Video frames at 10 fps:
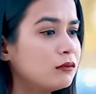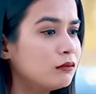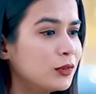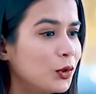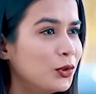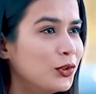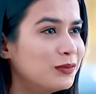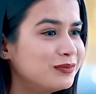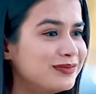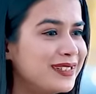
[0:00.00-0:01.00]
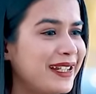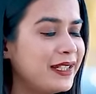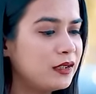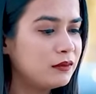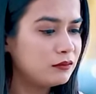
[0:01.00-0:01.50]
नो नो
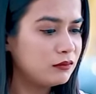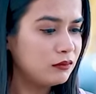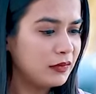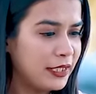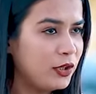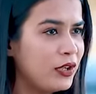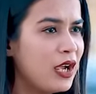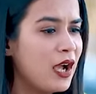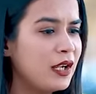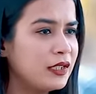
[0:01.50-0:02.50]
नहीं मेरी कोई हाँ